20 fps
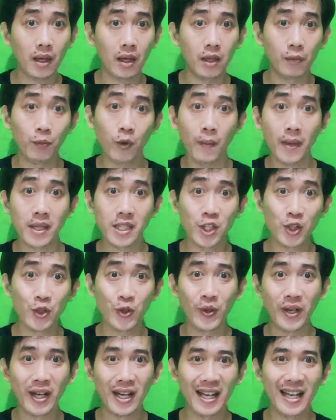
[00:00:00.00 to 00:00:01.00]
informasi
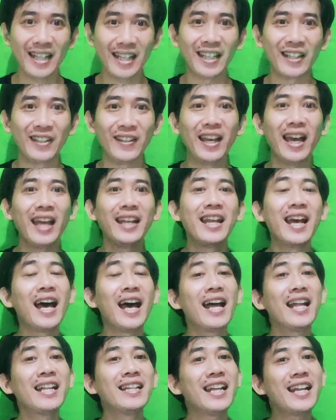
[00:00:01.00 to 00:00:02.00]
juga gitu ya.
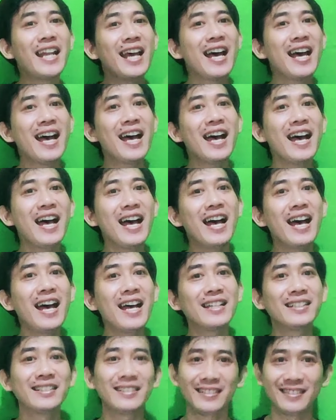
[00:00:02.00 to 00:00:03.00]
Dan
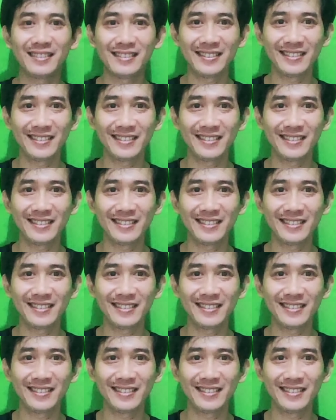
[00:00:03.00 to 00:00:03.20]
dadah!